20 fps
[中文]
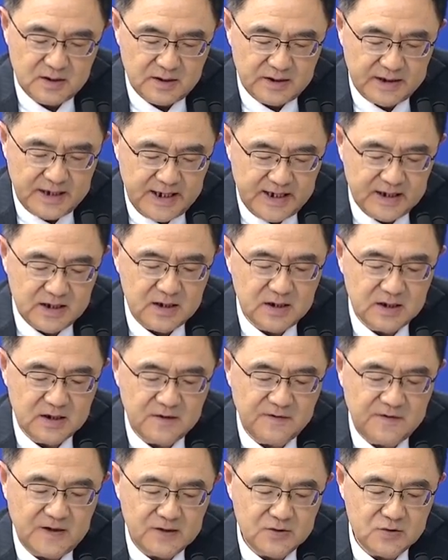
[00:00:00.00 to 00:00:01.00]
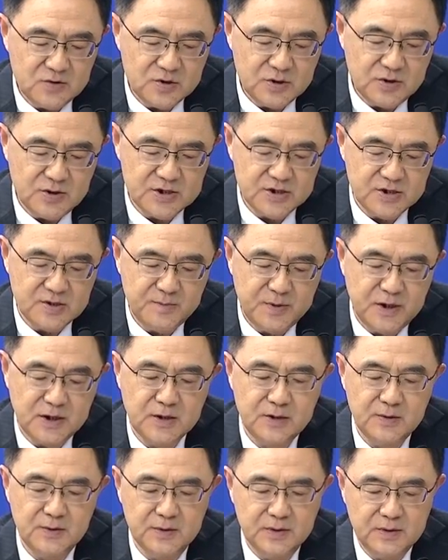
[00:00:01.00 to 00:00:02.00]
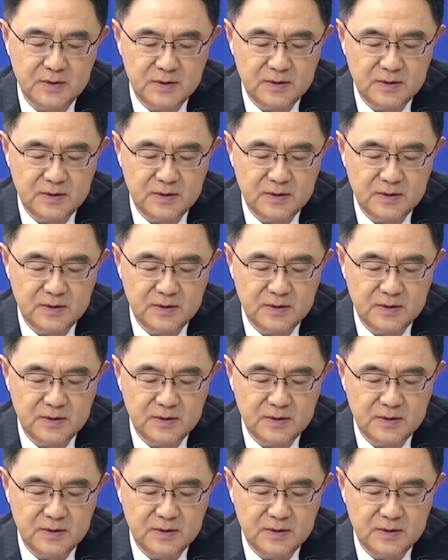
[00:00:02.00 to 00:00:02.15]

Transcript: 严格的防控措施并用。